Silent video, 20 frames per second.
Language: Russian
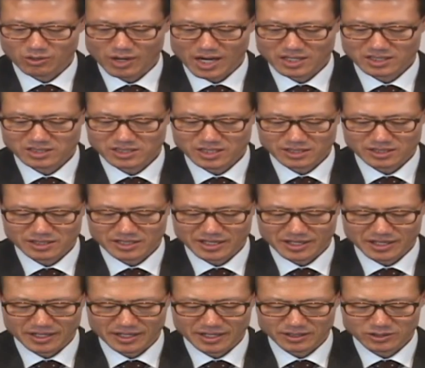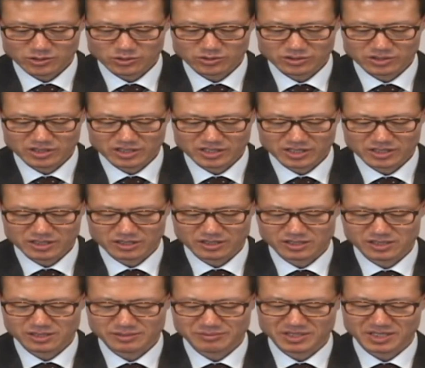Был голод во время
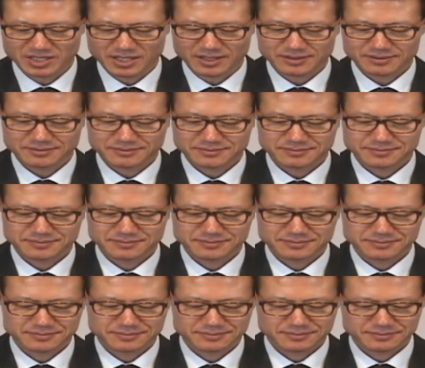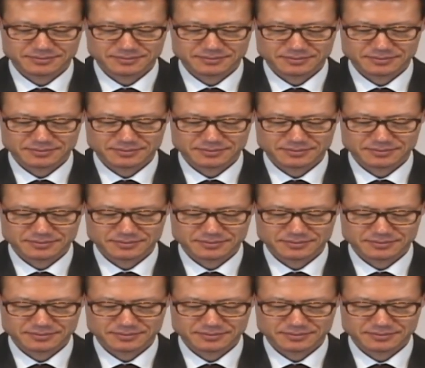правления Клавдия.